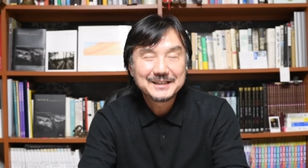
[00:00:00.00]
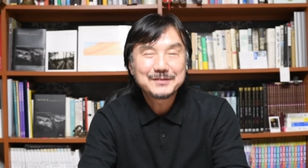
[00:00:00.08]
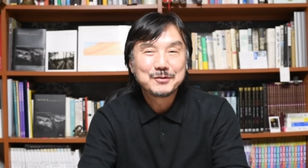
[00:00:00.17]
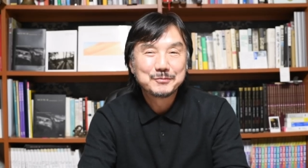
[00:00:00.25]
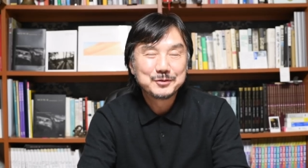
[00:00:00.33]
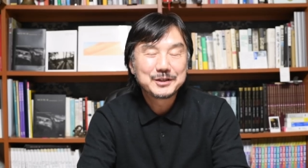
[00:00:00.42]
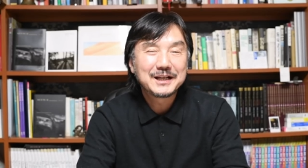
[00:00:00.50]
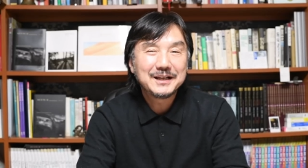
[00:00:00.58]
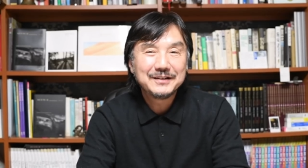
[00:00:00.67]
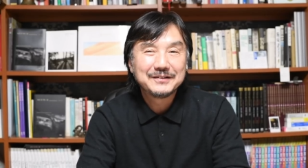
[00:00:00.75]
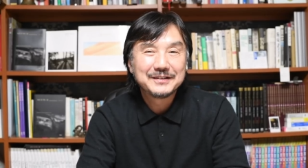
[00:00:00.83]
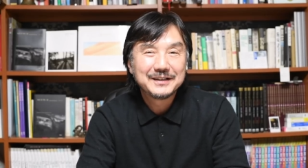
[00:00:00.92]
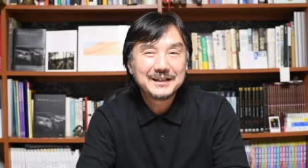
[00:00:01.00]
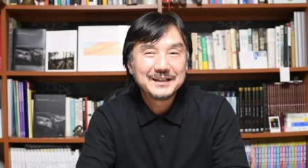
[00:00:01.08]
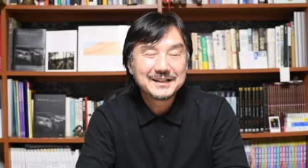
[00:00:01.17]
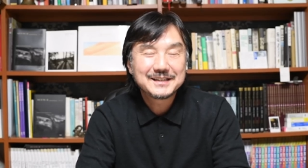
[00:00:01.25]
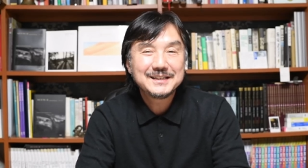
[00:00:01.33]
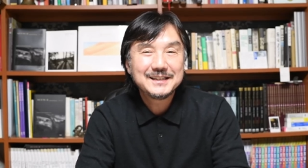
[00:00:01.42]
공부잖아요.
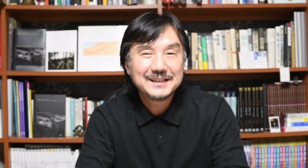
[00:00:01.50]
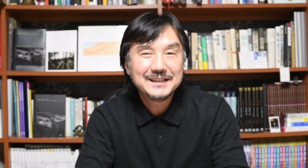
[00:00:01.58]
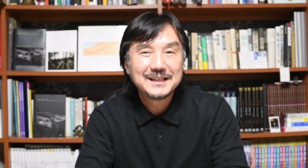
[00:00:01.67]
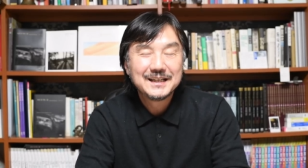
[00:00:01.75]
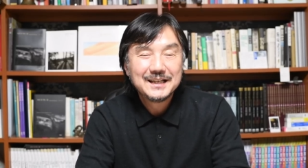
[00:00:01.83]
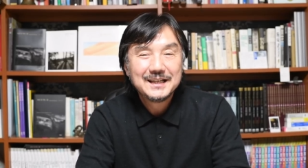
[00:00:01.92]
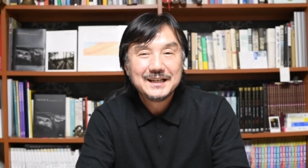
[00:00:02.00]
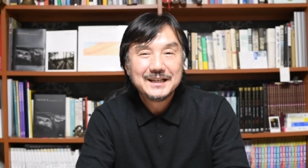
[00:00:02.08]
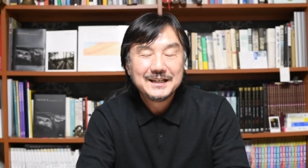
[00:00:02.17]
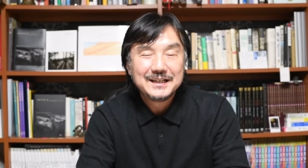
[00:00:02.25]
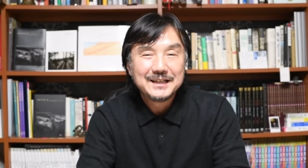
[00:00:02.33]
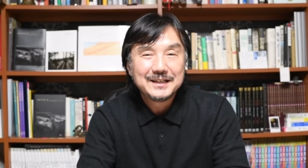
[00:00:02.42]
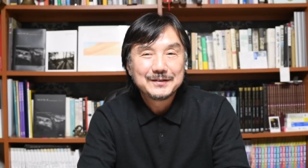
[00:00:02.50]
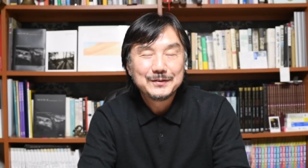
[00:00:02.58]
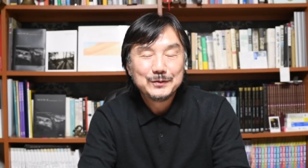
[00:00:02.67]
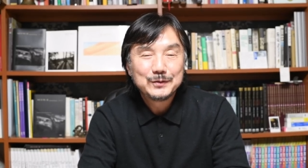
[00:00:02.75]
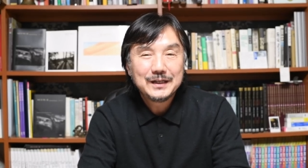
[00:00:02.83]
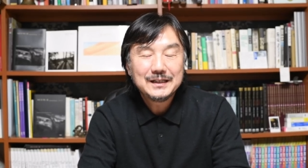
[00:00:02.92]
역시
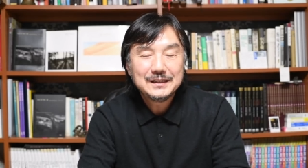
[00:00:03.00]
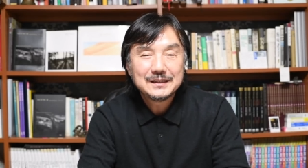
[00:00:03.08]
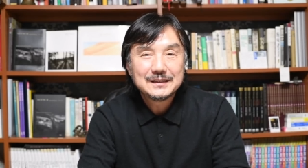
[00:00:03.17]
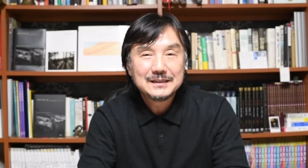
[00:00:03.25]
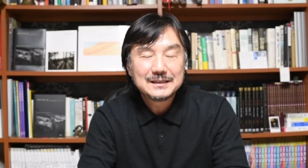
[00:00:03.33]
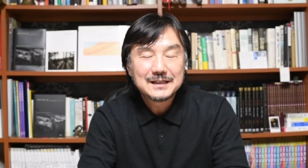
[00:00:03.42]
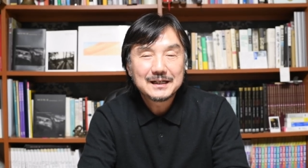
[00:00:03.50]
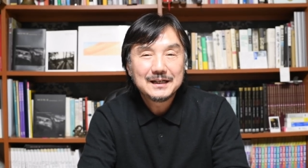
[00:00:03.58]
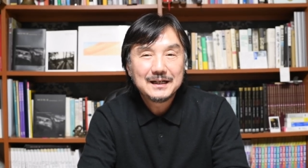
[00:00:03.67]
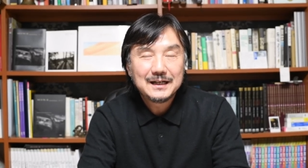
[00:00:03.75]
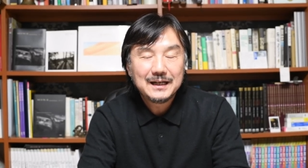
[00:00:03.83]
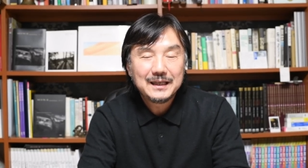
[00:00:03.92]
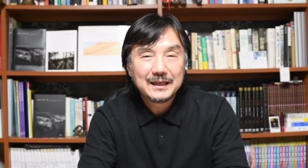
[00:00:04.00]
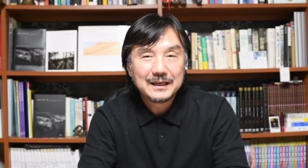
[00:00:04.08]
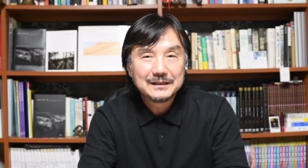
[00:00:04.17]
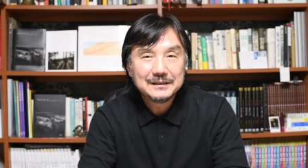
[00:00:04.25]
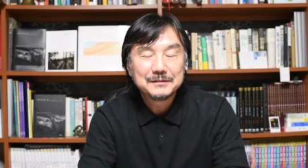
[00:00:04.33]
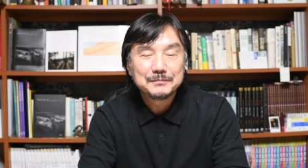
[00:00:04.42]
훌륭한
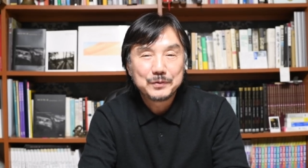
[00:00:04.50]
작가에게는